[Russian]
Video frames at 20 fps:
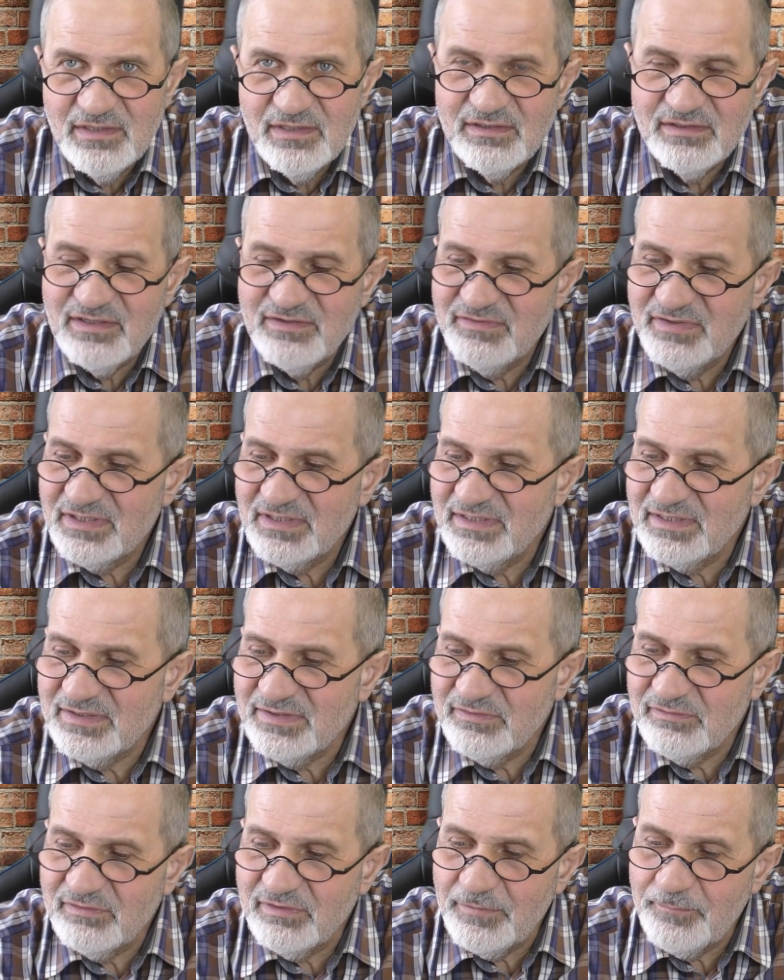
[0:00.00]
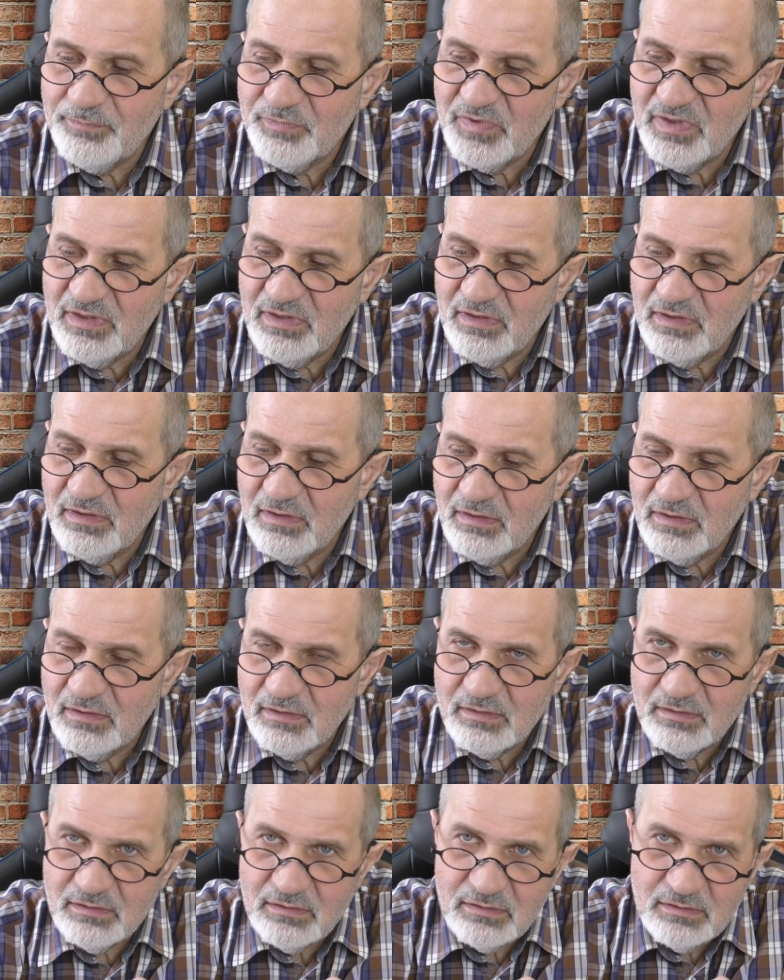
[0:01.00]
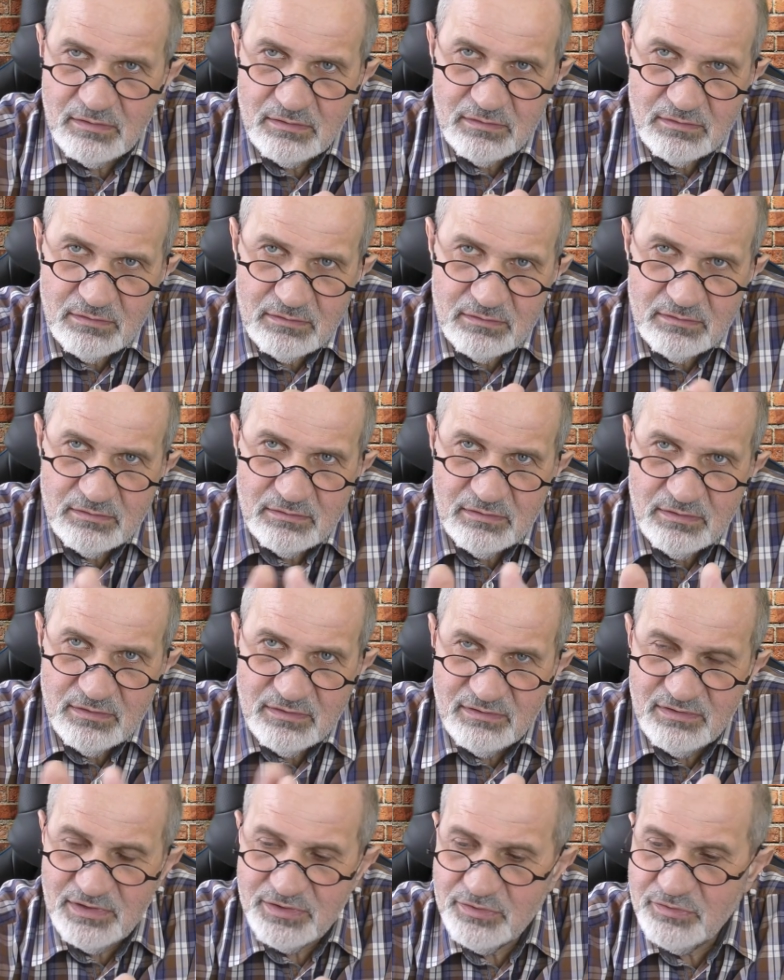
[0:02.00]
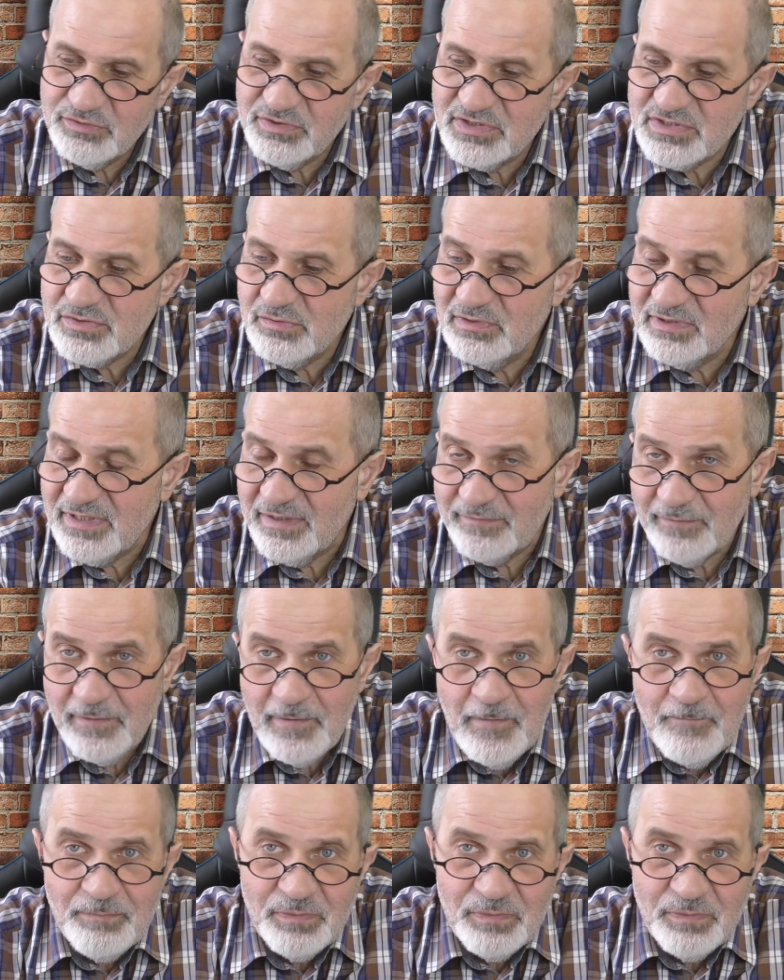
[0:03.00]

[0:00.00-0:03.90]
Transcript: наверное, это и э, дает результат.